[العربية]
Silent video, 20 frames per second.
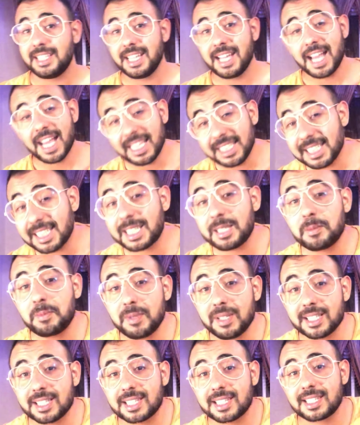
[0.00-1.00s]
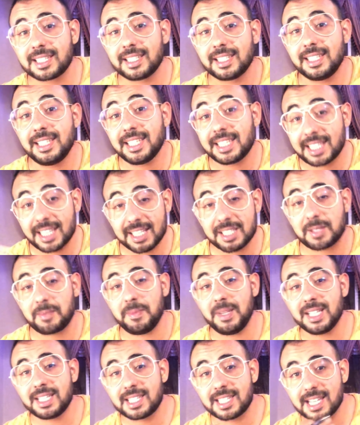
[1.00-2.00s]
هذيك البنت اللي كانت
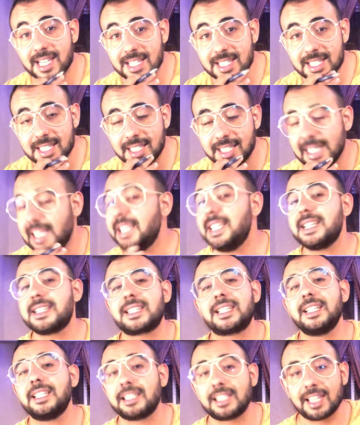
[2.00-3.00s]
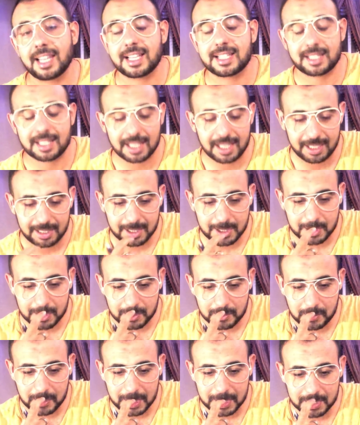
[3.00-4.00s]
مع التاجر علاش كانت لاصقه على
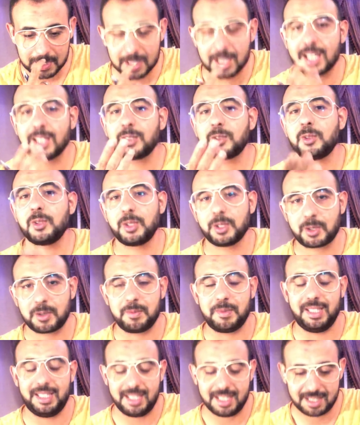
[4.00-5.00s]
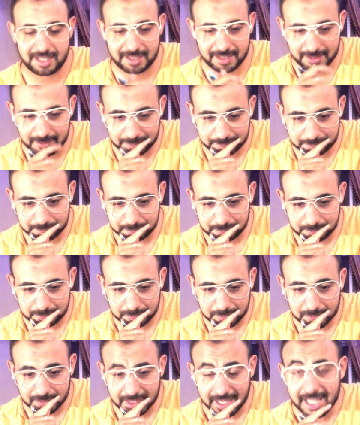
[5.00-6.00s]
الزواج نقول لكم علاش
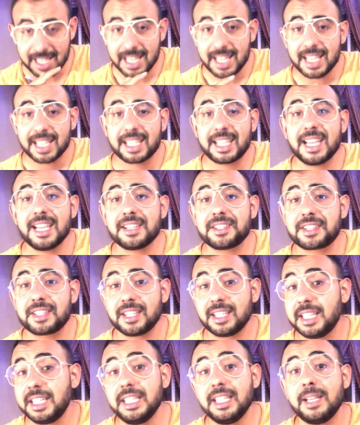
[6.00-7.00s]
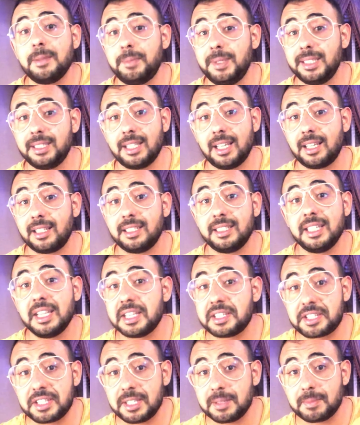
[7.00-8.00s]
كانت هي بعدا
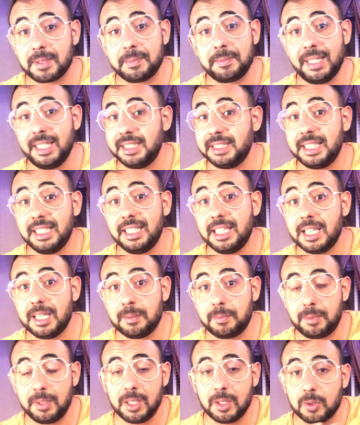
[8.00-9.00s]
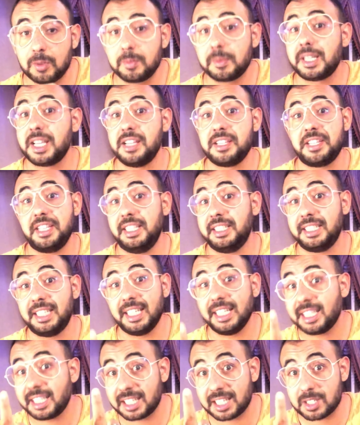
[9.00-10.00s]
يتيمه ما عندها لا اب لا ام كانت عندها
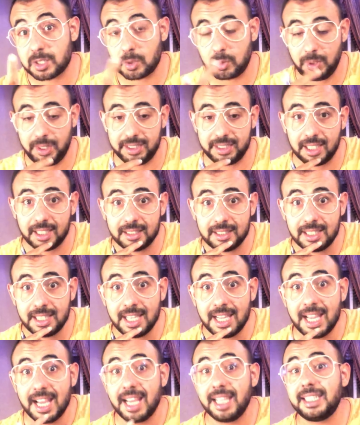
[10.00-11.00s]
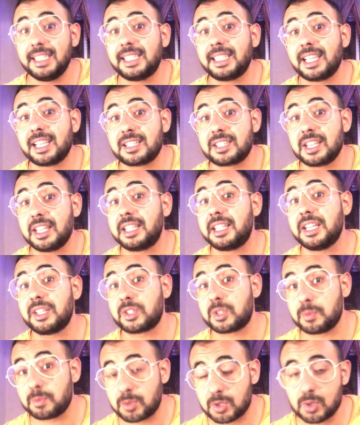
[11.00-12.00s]
غير اخت وحده هذيك اختها
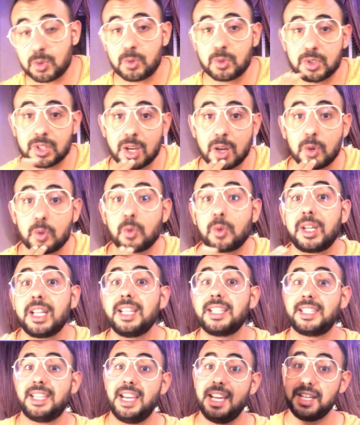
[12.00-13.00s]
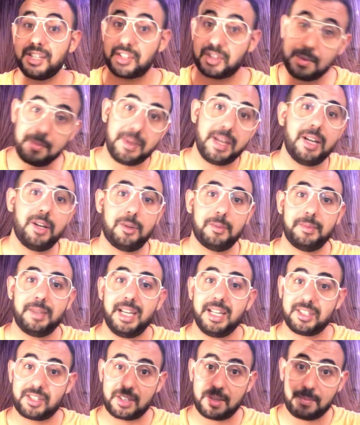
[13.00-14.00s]
كانت مجوجه وكانت عايشه معاهم
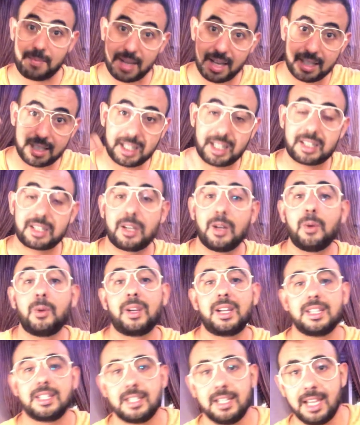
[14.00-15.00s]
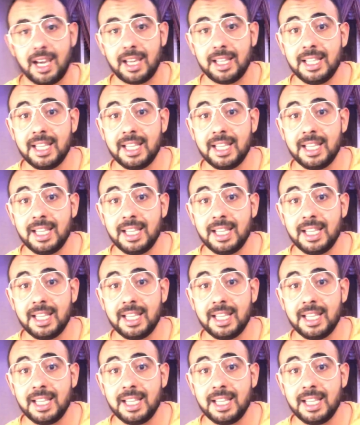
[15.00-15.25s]
عايشه مع اختها وراجلها